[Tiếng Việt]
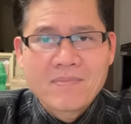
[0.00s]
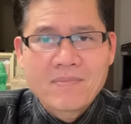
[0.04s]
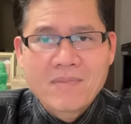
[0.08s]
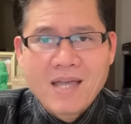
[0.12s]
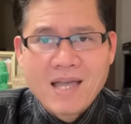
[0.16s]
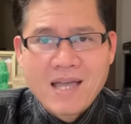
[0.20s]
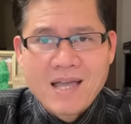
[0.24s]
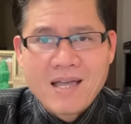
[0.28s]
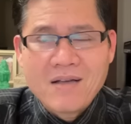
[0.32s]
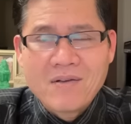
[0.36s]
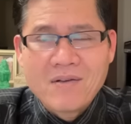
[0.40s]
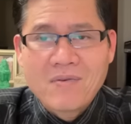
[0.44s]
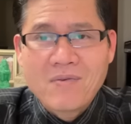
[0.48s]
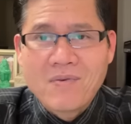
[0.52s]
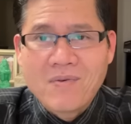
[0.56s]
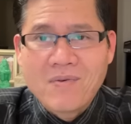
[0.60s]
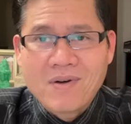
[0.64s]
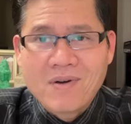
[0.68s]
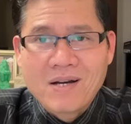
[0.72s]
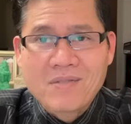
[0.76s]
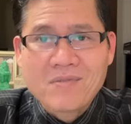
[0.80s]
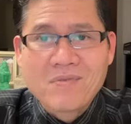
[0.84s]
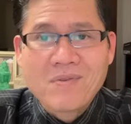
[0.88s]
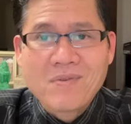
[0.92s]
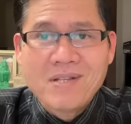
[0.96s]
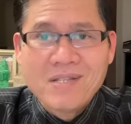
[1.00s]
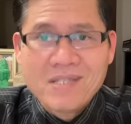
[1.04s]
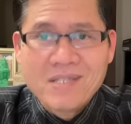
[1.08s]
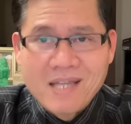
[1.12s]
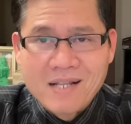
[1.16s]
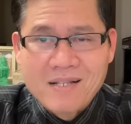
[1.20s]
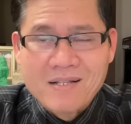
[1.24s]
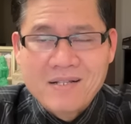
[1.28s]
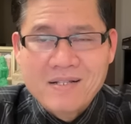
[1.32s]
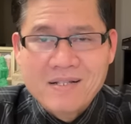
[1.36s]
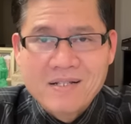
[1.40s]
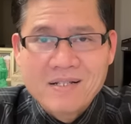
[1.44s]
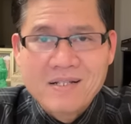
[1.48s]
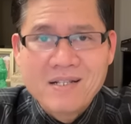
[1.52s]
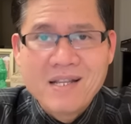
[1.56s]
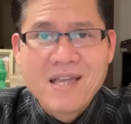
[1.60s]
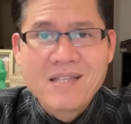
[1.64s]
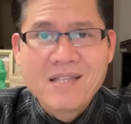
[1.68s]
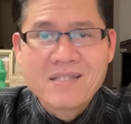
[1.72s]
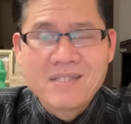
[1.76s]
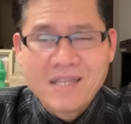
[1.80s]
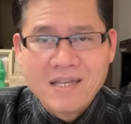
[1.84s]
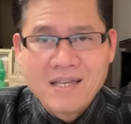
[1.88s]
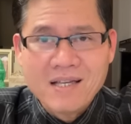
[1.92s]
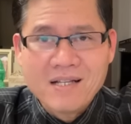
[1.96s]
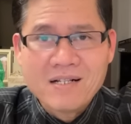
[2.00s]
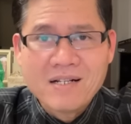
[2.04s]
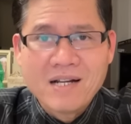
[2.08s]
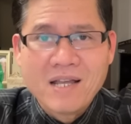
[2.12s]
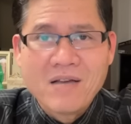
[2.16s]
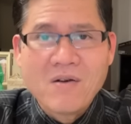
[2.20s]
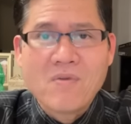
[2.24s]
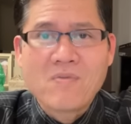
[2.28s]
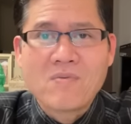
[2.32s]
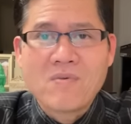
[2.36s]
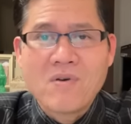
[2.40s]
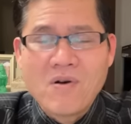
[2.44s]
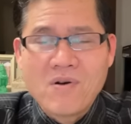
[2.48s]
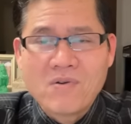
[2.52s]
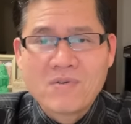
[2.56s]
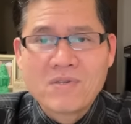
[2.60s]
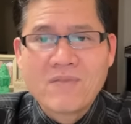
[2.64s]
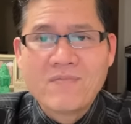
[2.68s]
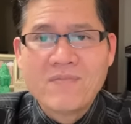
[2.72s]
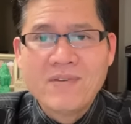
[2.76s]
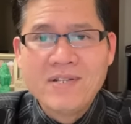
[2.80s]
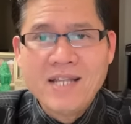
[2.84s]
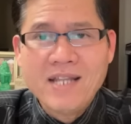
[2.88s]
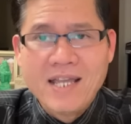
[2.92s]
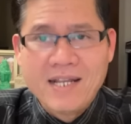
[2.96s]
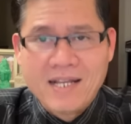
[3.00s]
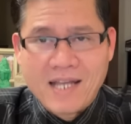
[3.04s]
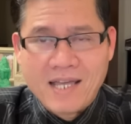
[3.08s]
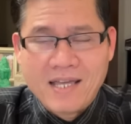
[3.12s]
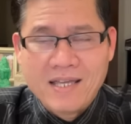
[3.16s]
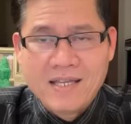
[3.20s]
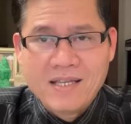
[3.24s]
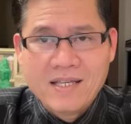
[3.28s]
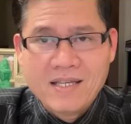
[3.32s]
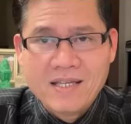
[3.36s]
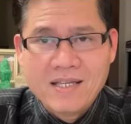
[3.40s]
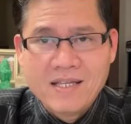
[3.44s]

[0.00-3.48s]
ha của toán trần lên tiếng để ủng hộ trong vấn đề này